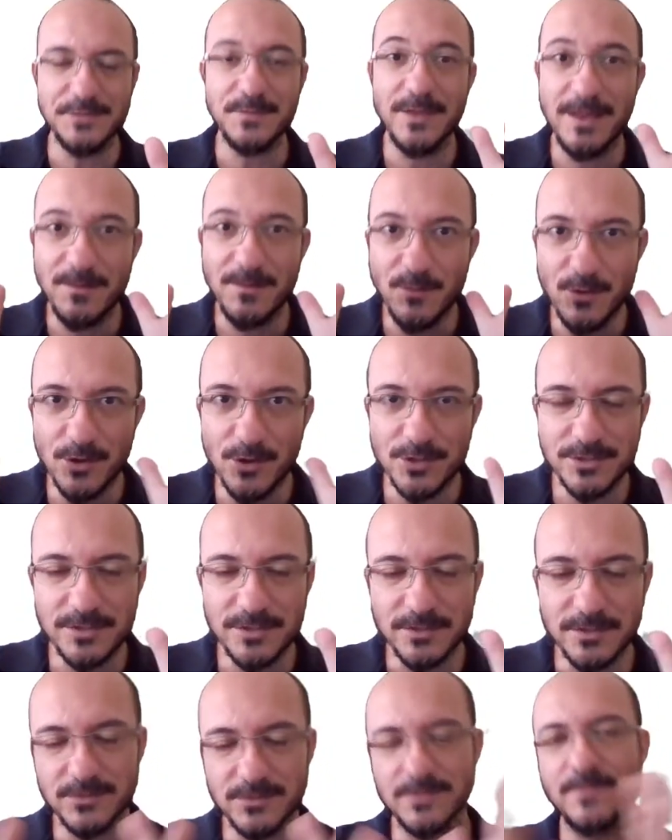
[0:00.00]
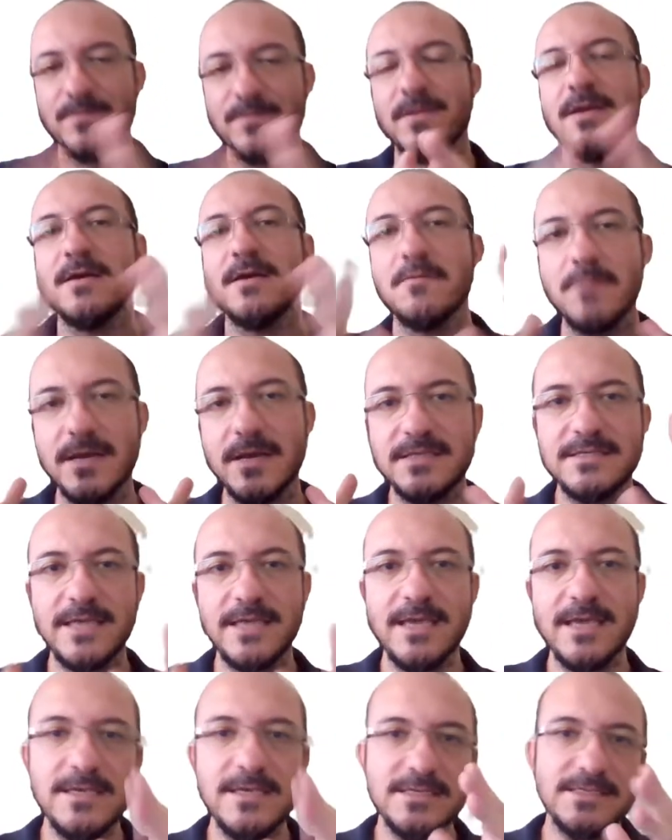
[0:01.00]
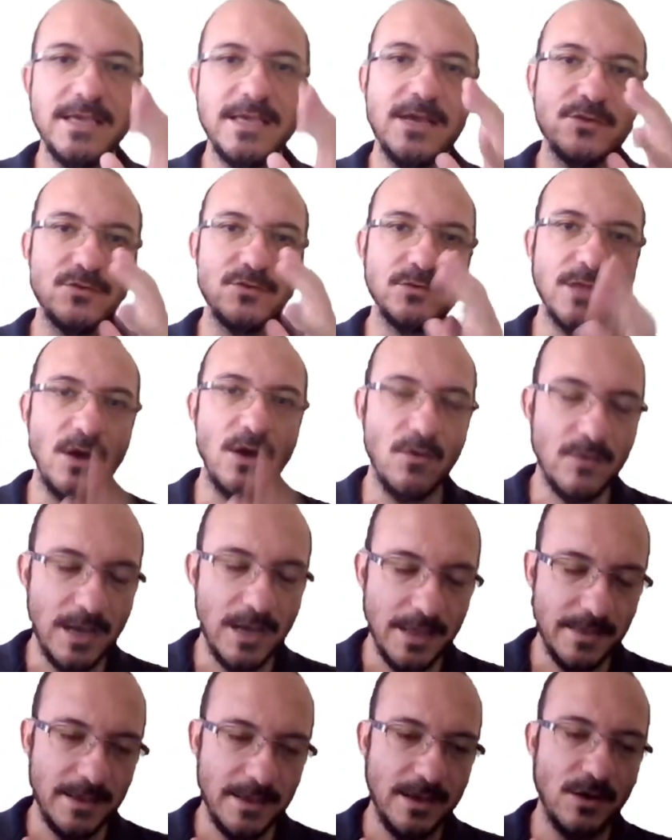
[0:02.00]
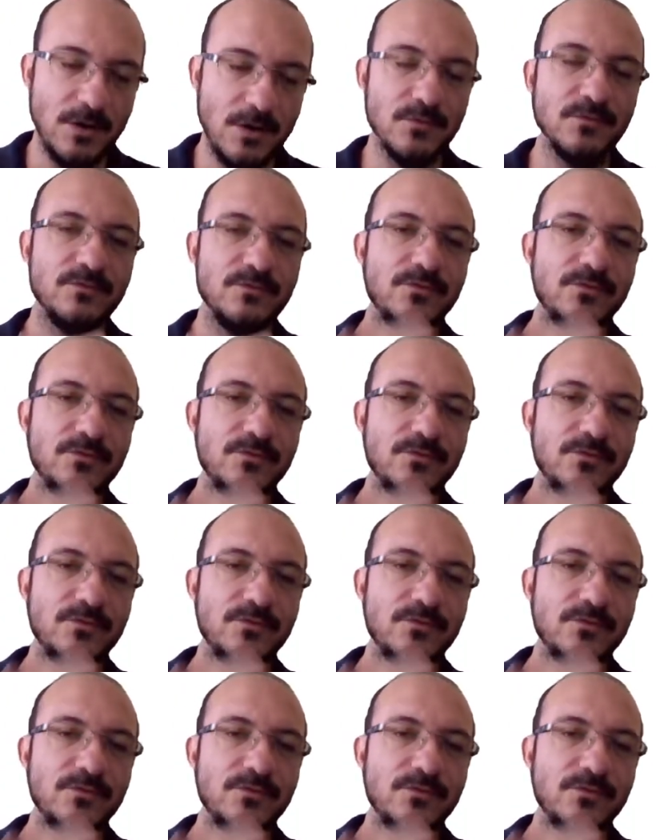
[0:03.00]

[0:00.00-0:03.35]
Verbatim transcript: Pelo amor de Deus. Mas quem quiser ajudar o canal,